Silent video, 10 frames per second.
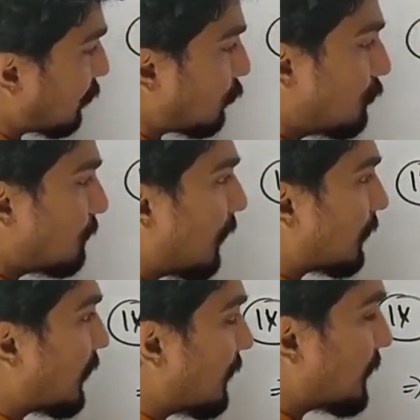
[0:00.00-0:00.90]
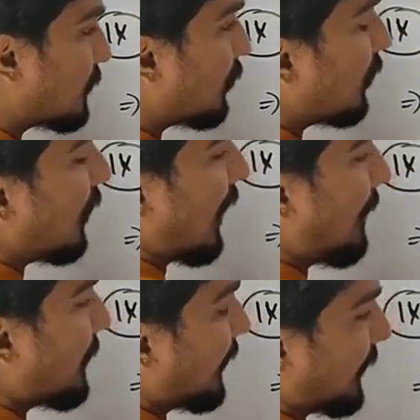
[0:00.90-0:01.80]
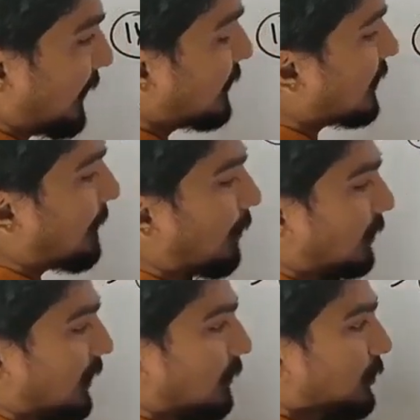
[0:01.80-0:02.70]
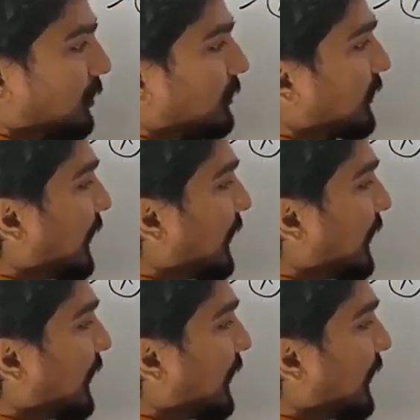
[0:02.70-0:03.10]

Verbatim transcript: এখন কোন পাওয়ারটা নামিয়ে দেবো আমরা এখানে যে পাওয়ারটা নামাবো সেটা হচ্ছে